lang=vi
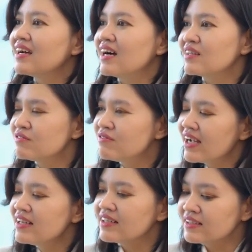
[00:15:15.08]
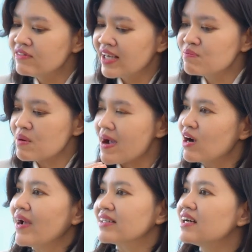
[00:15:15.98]
À, với những việc mà bạn
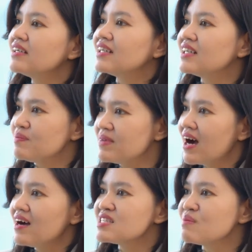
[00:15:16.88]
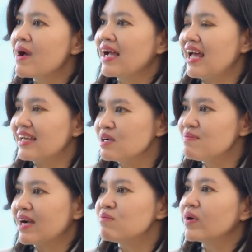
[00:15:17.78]
hoàn tất những điểm đó sẽ mang lại cho
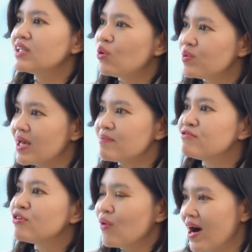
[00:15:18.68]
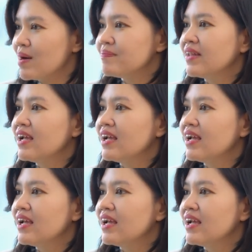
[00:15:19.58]
bạn một cái thu nhập phù hợp